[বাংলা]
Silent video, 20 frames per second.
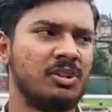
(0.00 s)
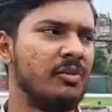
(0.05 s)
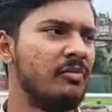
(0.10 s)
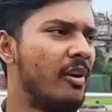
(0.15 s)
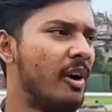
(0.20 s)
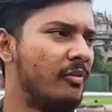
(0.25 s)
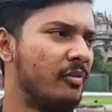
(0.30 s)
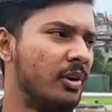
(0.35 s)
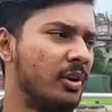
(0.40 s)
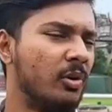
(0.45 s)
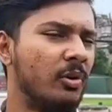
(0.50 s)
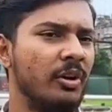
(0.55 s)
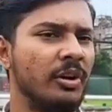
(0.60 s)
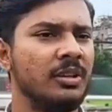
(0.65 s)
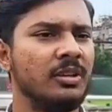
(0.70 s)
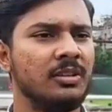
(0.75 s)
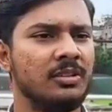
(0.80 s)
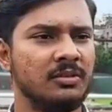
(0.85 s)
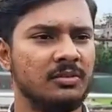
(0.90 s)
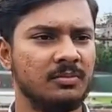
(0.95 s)
সে পারফেক্ট নয়
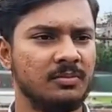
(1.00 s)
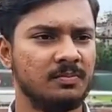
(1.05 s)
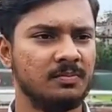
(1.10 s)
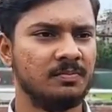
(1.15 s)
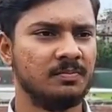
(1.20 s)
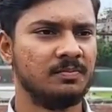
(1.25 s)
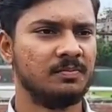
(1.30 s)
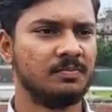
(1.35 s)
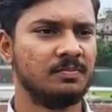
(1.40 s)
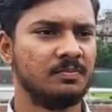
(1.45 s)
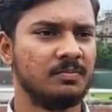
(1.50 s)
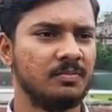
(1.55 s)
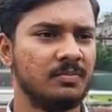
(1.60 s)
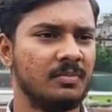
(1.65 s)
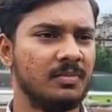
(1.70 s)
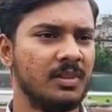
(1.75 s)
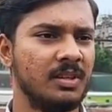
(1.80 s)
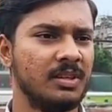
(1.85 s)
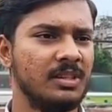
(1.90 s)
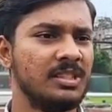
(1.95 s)

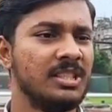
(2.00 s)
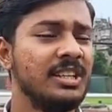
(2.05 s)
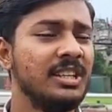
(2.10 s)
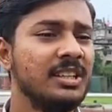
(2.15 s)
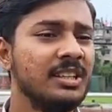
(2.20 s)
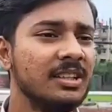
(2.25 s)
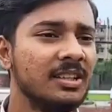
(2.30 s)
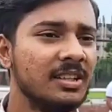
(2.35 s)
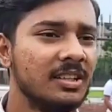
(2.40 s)
জি